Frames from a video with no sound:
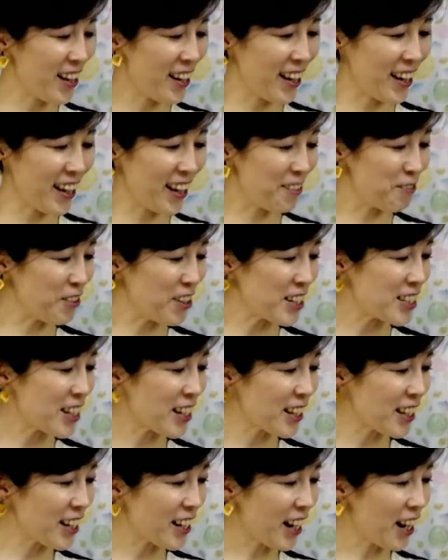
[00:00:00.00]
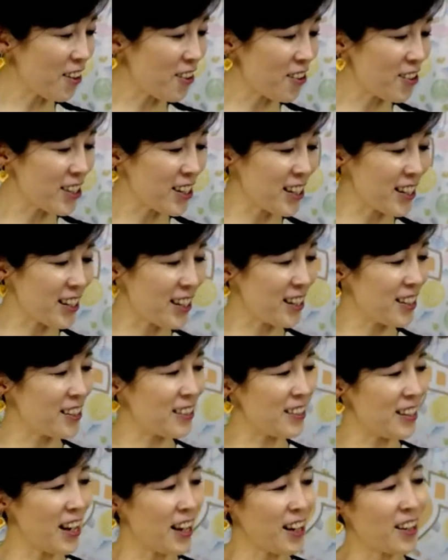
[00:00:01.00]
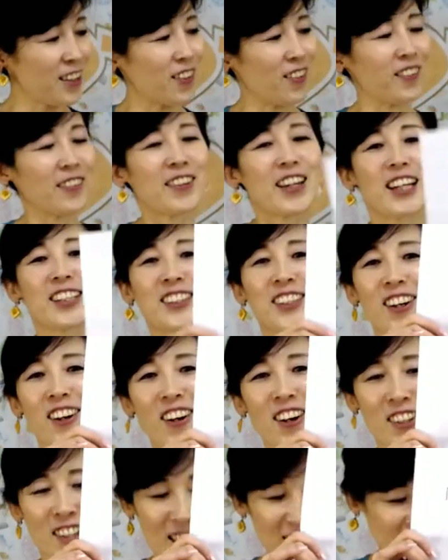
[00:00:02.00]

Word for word: えー、紫カロリーねこんな人で